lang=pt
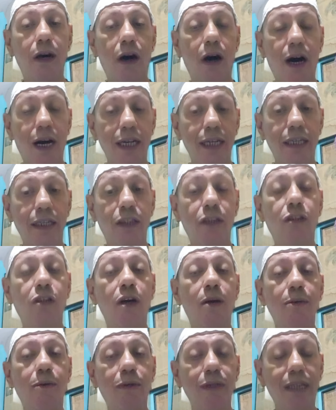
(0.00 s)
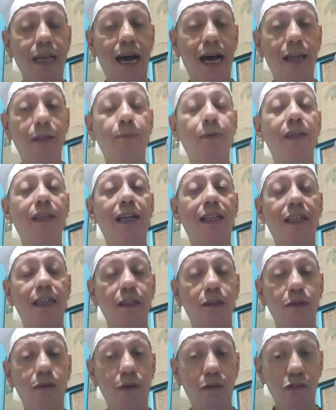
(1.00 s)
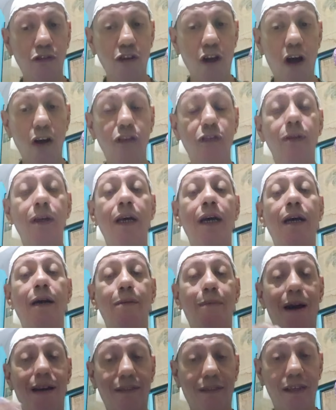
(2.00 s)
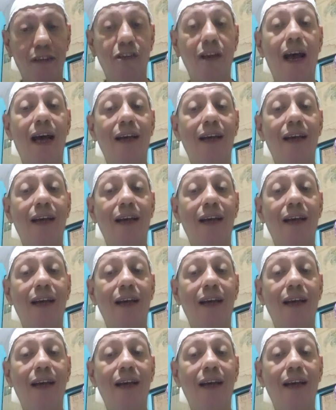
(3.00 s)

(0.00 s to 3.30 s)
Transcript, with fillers: olhe, tome cuidado, porque tá dando jogos bastante